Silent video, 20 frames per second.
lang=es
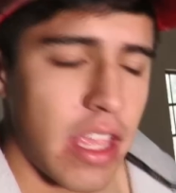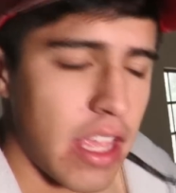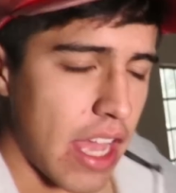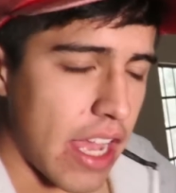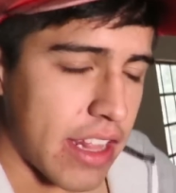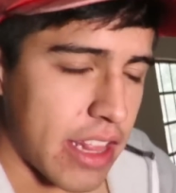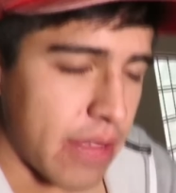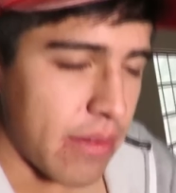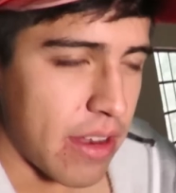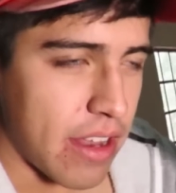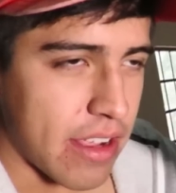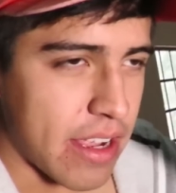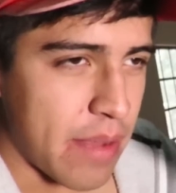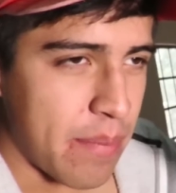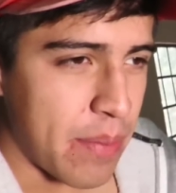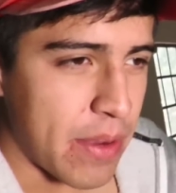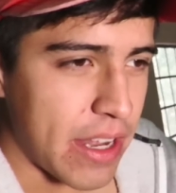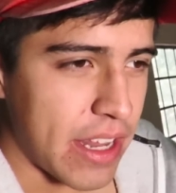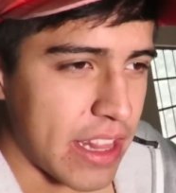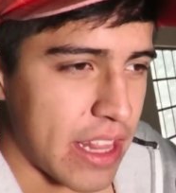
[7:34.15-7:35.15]
Y activen la
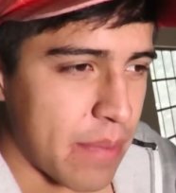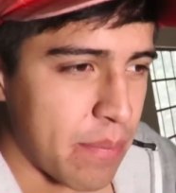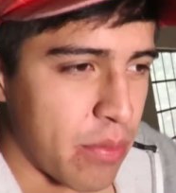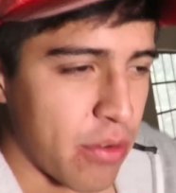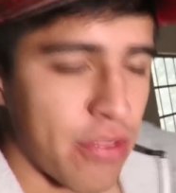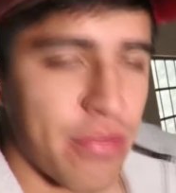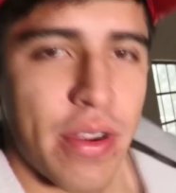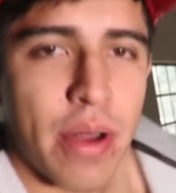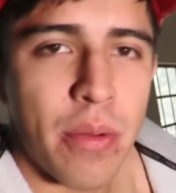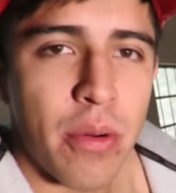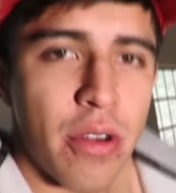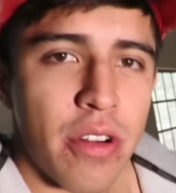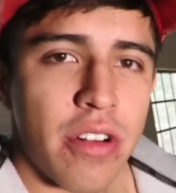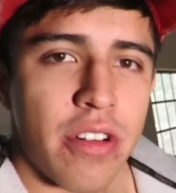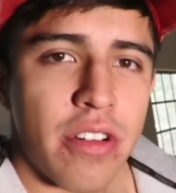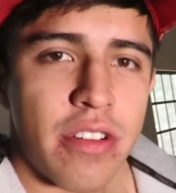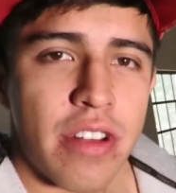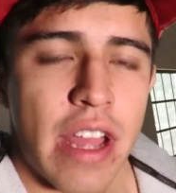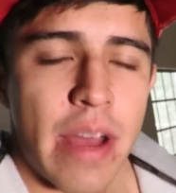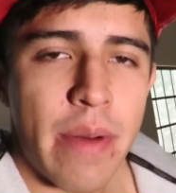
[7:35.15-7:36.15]
campanita, por favor.
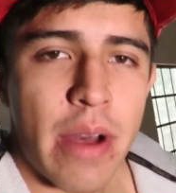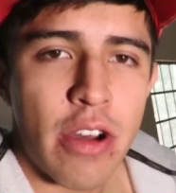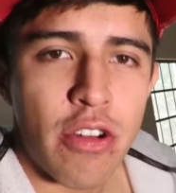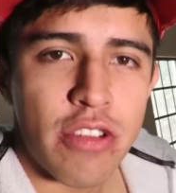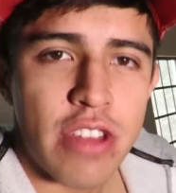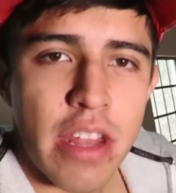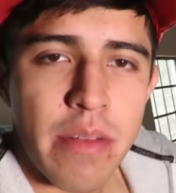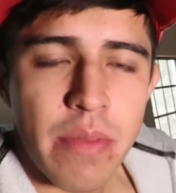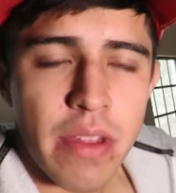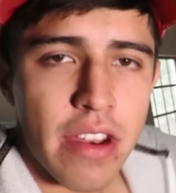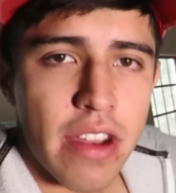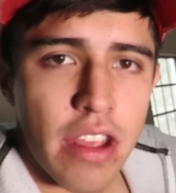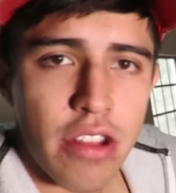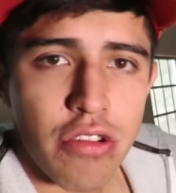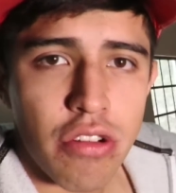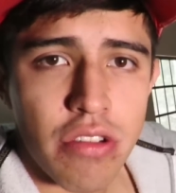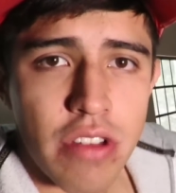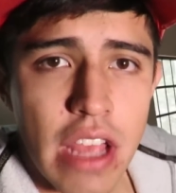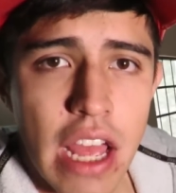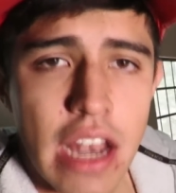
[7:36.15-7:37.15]
Abajo están mis redes
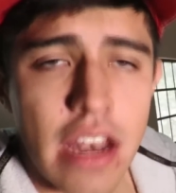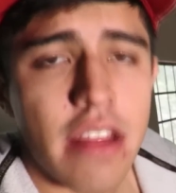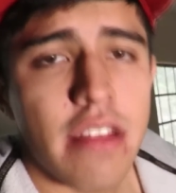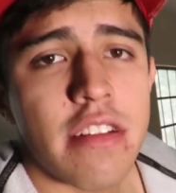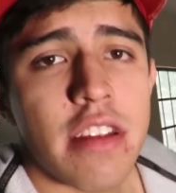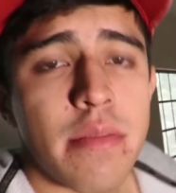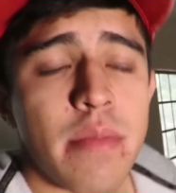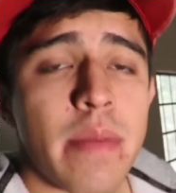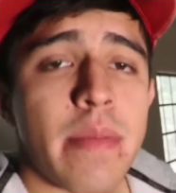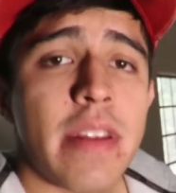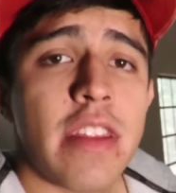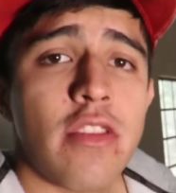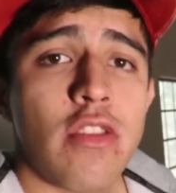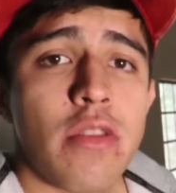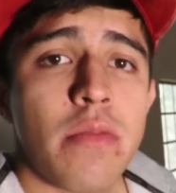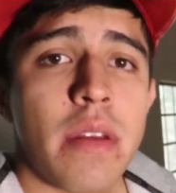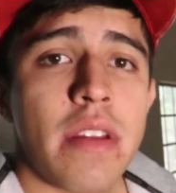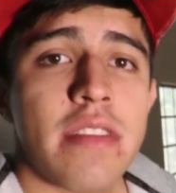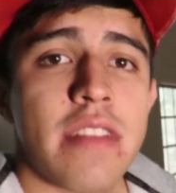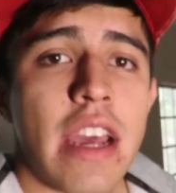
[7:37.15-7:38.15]
sociales. Si me mandan
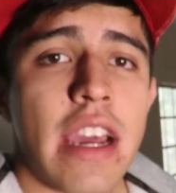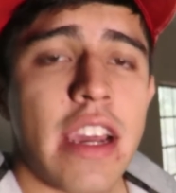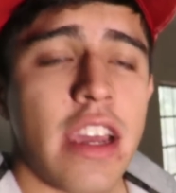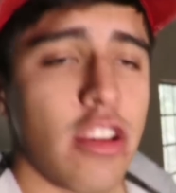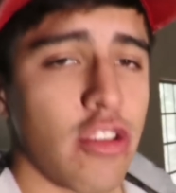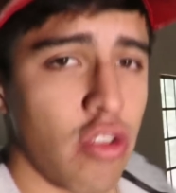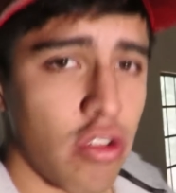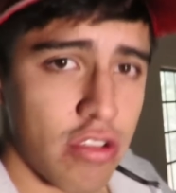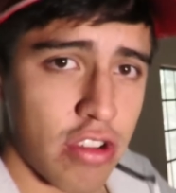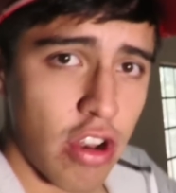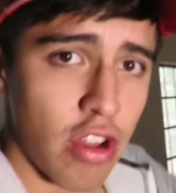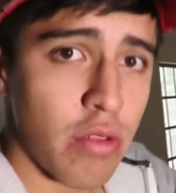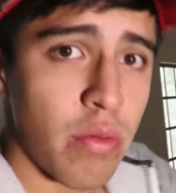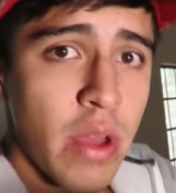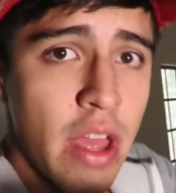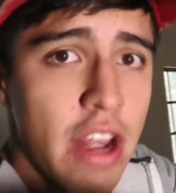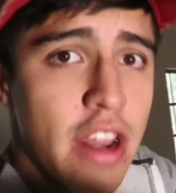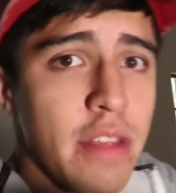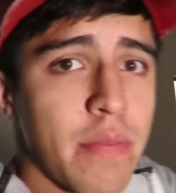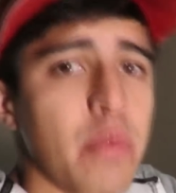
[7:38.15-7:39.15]
un mensaje, yo se los
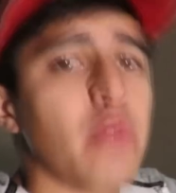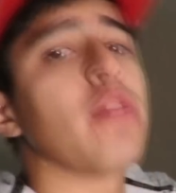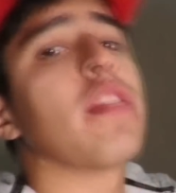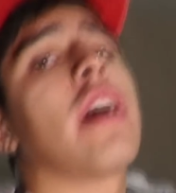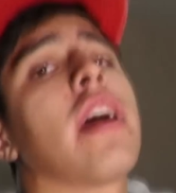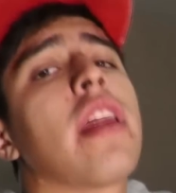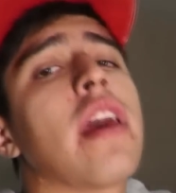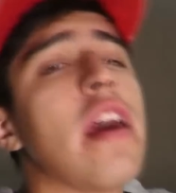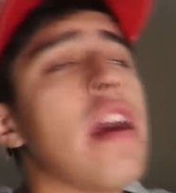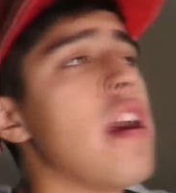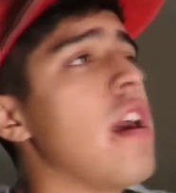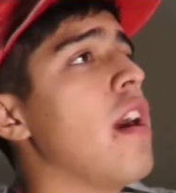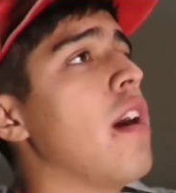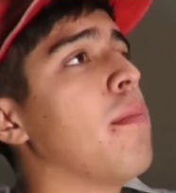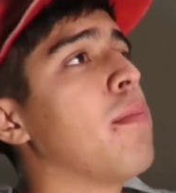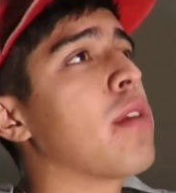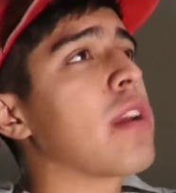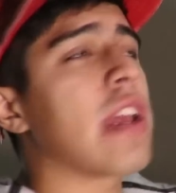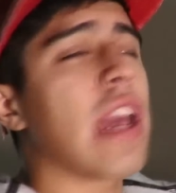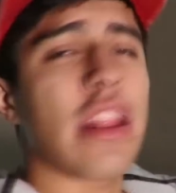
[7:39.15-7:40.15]
voy a responder,
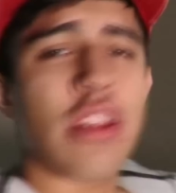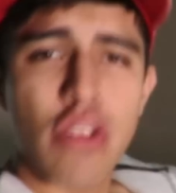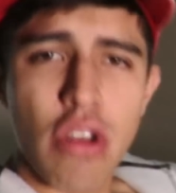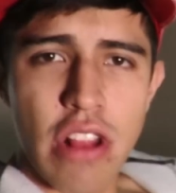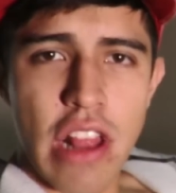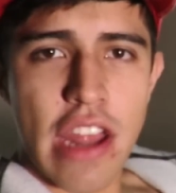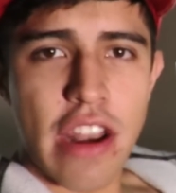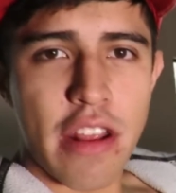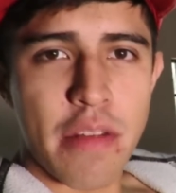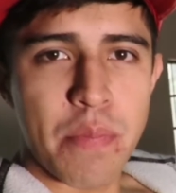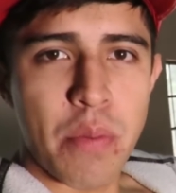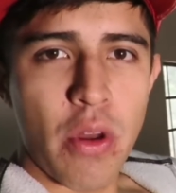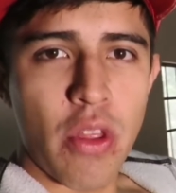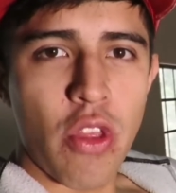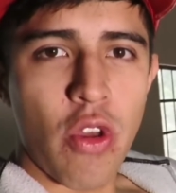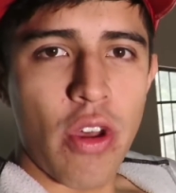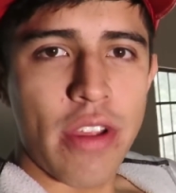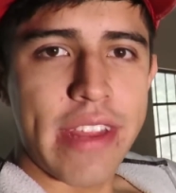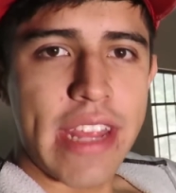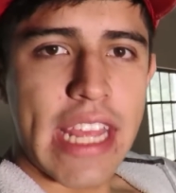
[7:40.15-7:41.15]
porque a todo le
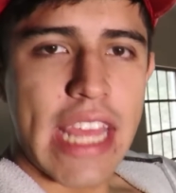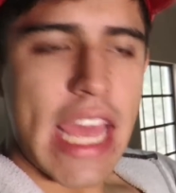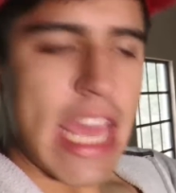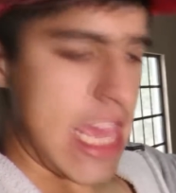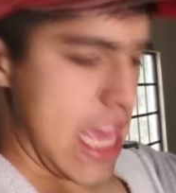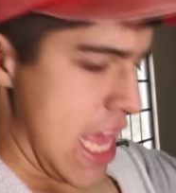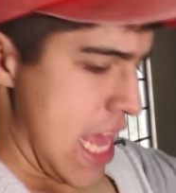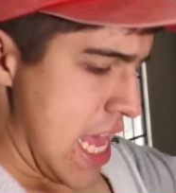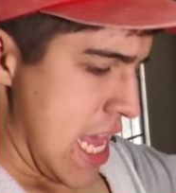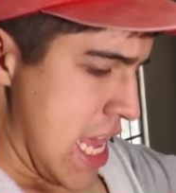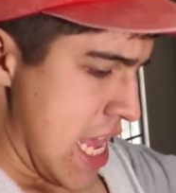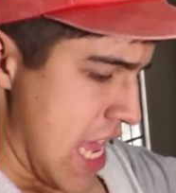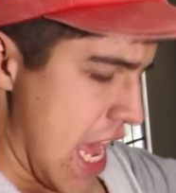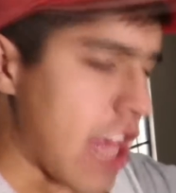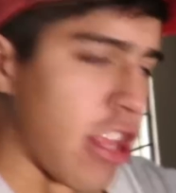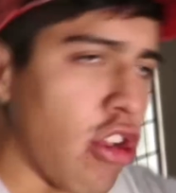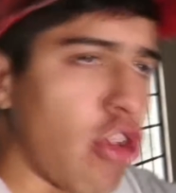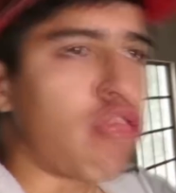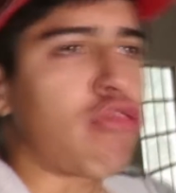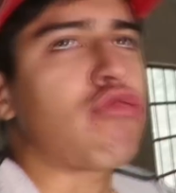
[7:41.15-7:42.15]
respondo. Así que,
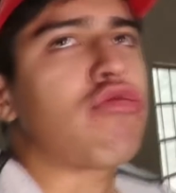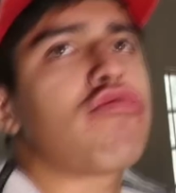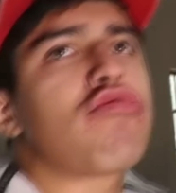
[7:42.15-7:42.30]
adiós.